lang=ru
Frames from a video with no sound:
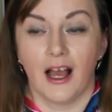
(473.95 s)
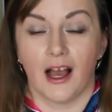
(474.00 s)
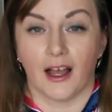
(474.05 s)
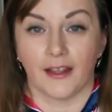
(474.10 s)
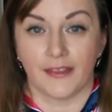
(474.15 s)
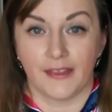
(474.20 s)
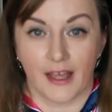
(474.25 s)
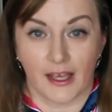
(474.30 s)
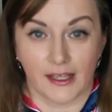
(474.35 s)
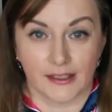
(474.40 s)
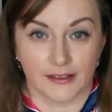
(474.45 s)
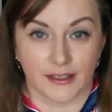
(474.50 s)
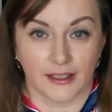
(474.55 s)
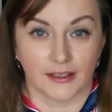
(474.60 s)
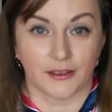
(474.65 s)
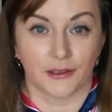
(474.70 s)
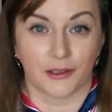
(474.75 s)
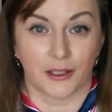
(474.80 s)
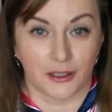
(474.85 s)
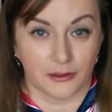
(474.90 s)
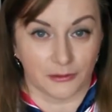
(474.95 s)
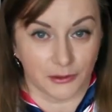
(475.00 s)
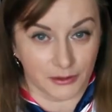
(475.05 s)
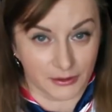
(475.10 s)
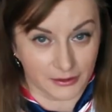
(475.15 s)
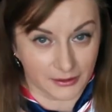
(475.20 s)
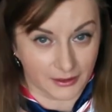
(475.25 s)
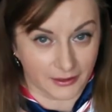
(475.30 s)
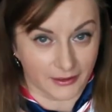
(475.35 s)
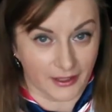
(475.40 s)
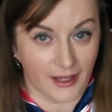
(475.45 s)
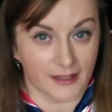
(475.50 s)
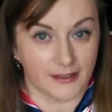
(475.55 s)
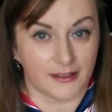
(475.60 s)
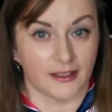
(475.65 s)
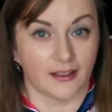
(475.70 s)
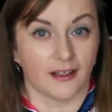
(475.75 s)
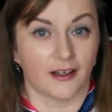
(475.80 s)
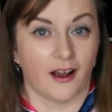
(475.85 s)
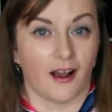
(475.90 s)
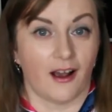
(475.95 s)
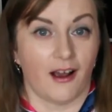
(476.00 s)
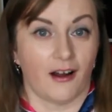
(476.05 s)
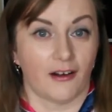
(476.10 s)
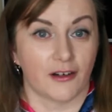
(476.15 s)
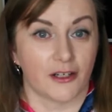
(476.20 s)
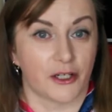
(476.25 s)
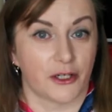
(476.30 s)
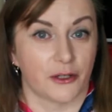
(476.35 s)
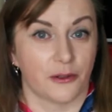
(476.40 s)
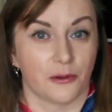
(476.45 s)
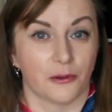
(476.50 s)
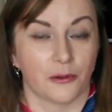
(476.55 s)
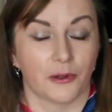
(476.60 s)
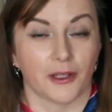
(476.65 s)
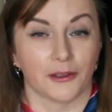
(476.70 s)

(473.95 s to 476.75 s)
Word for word: одна из которых вот классика шоу,